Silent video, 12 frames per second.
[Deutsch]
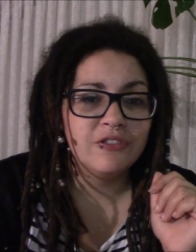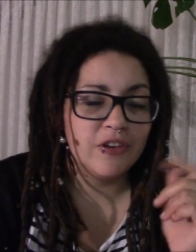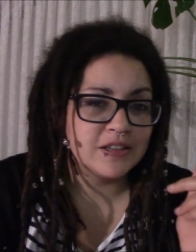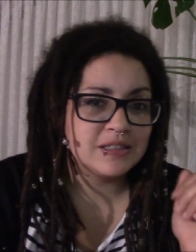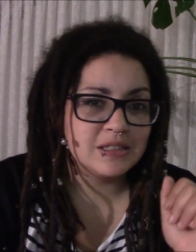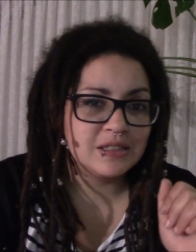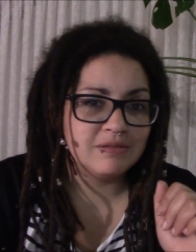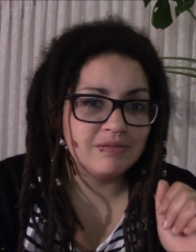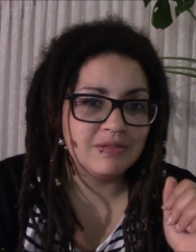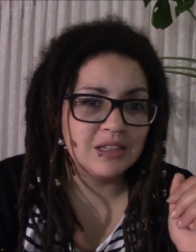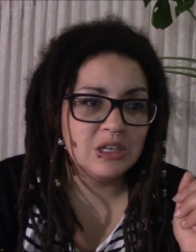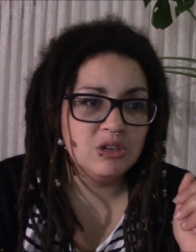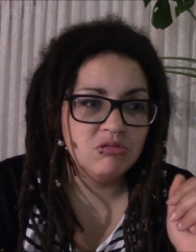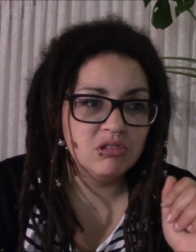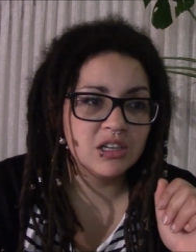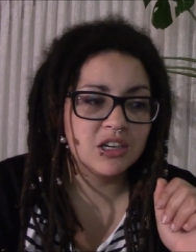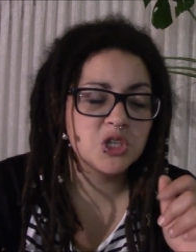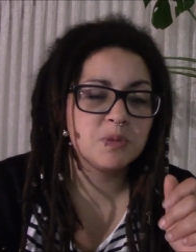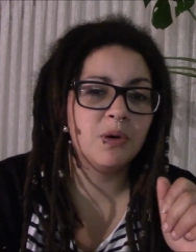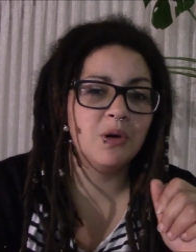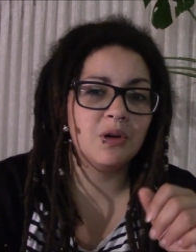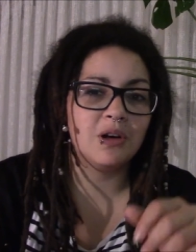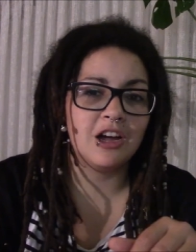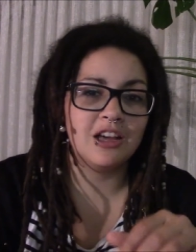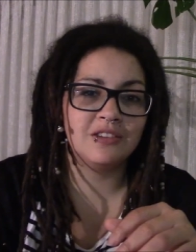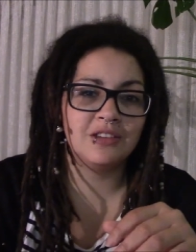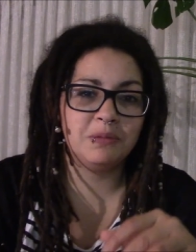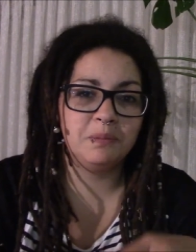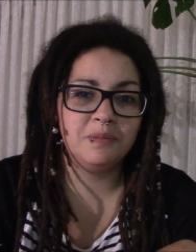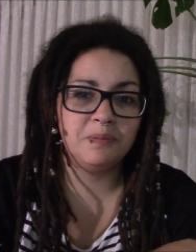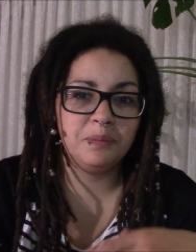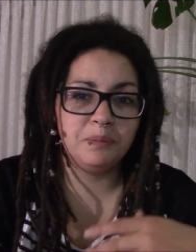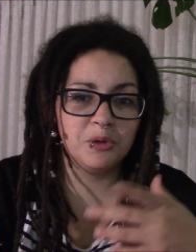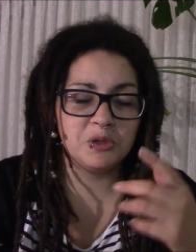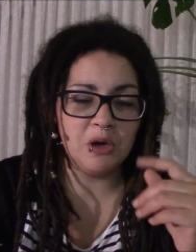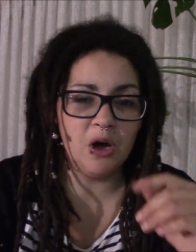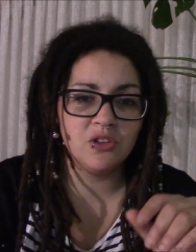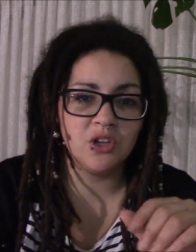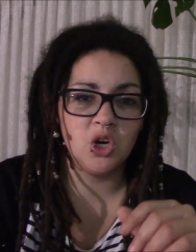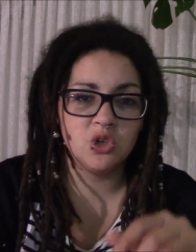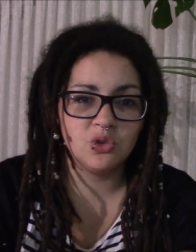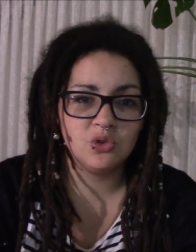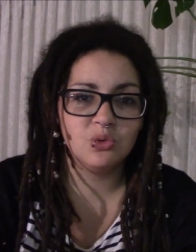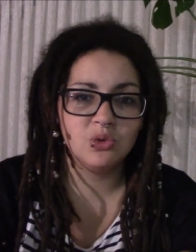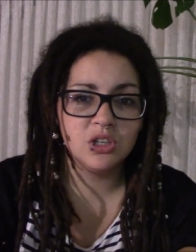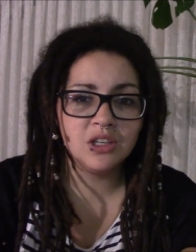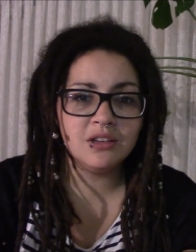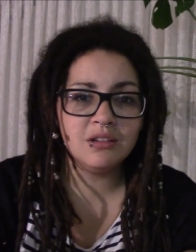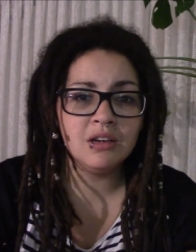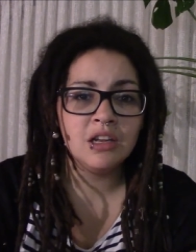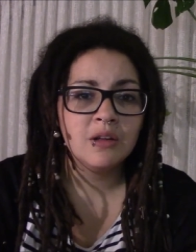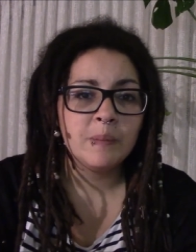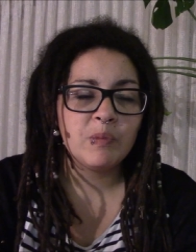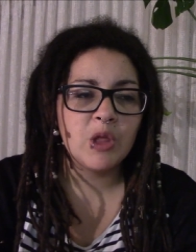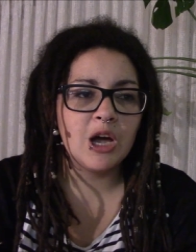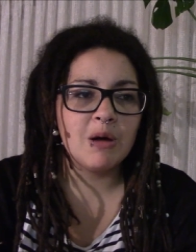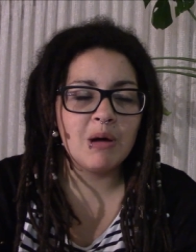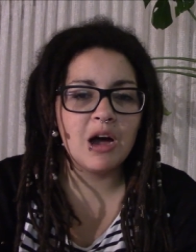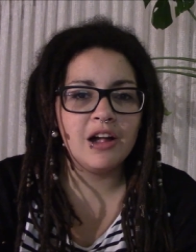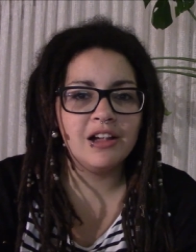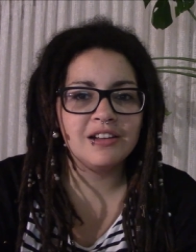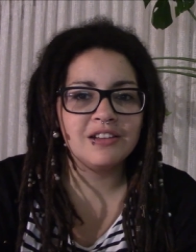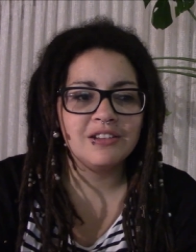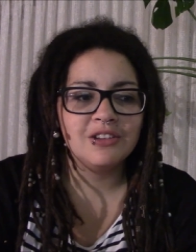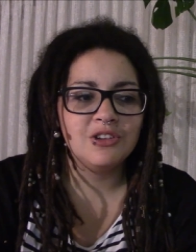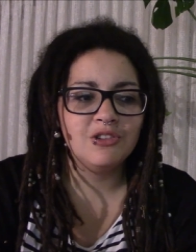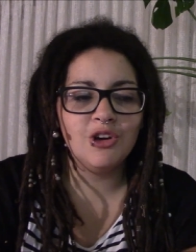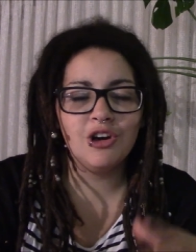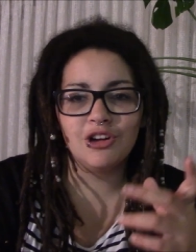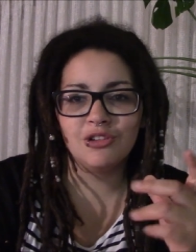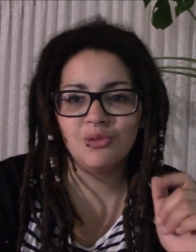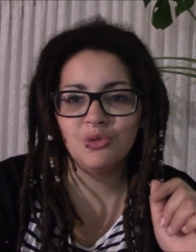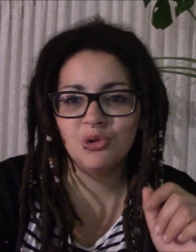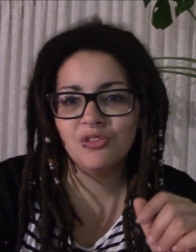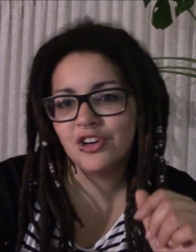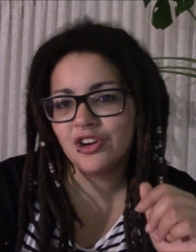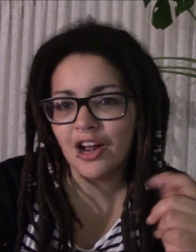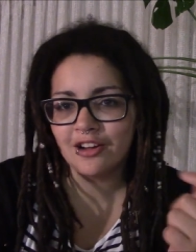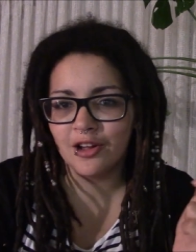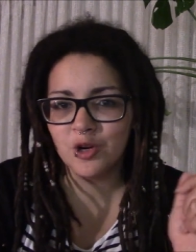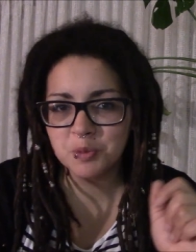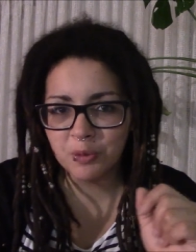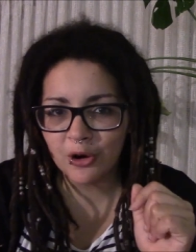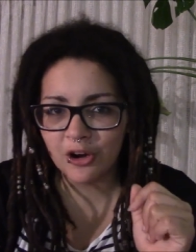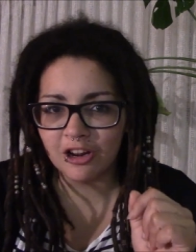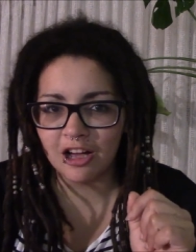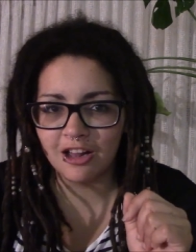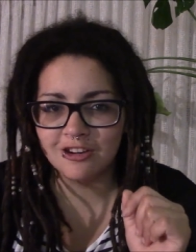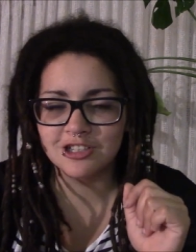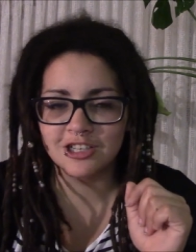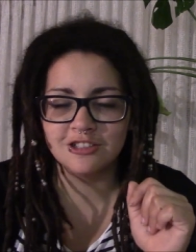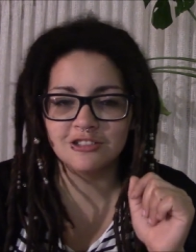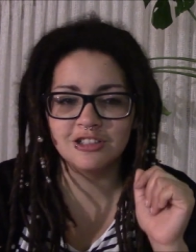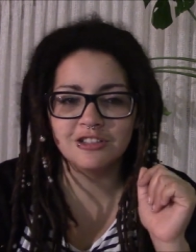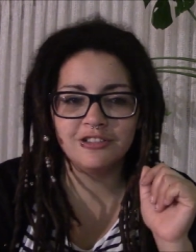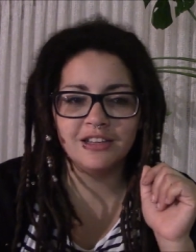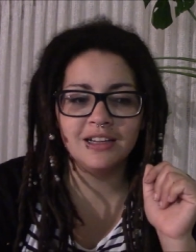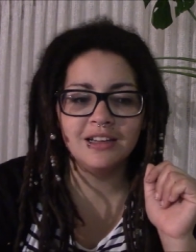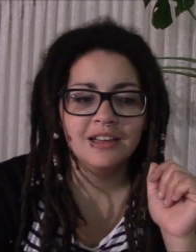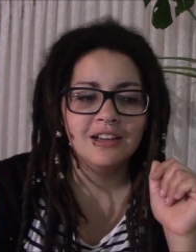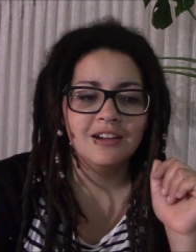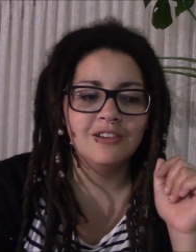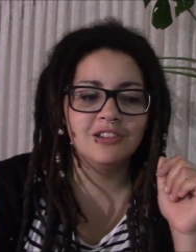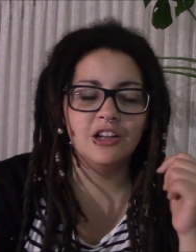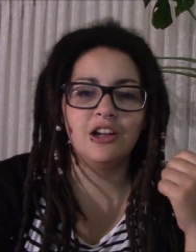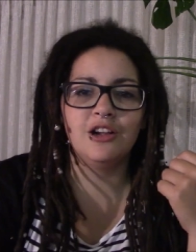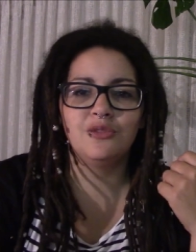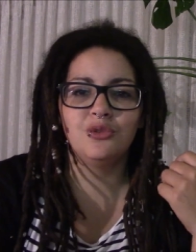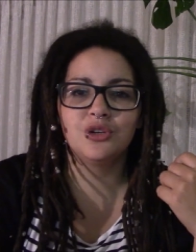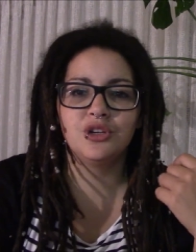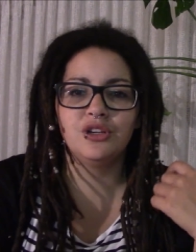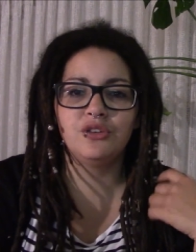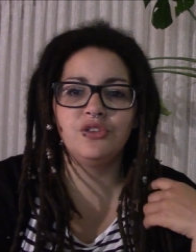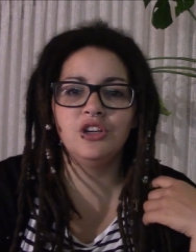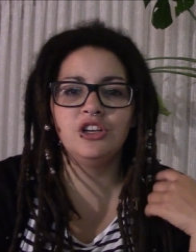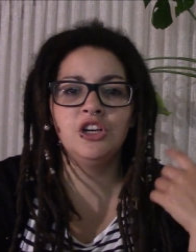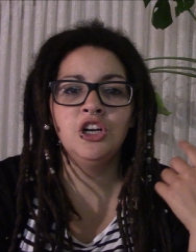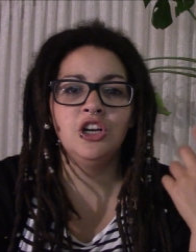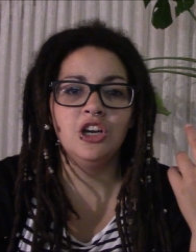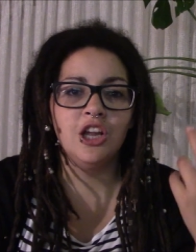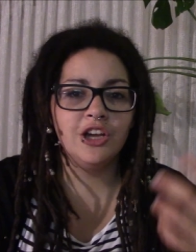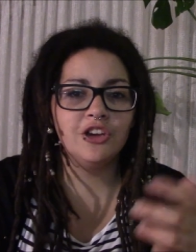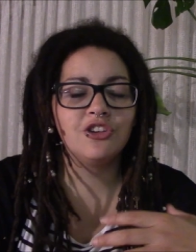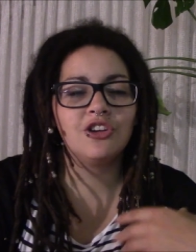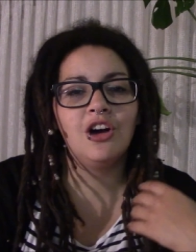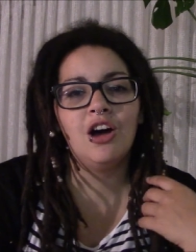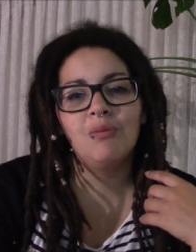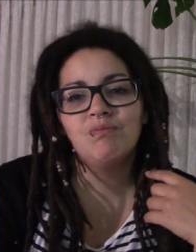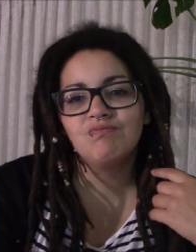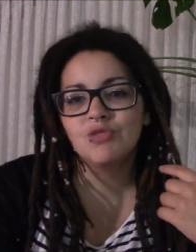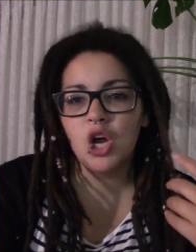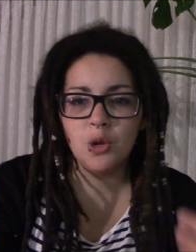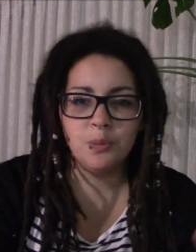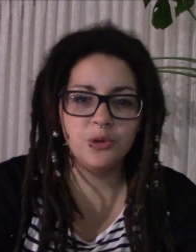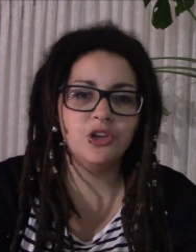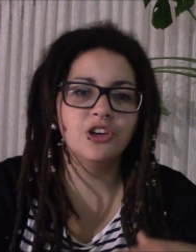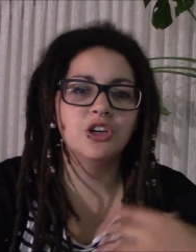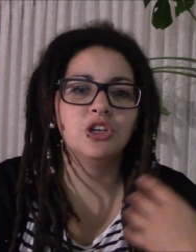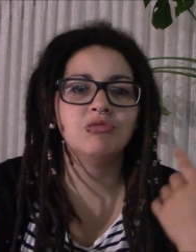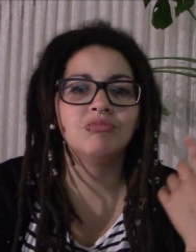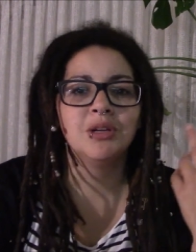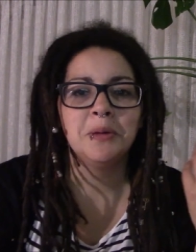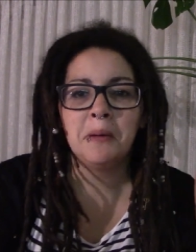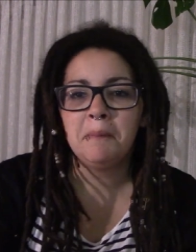fast nur gesprungen. Also ich bin zu Hause auch Dressur geritten, aber halt, ja, nur wenn gerade keine Sprünge in der Halle standen, so ungefähr. Und dann halt wirklich viel Leichtraben, Galoppieren,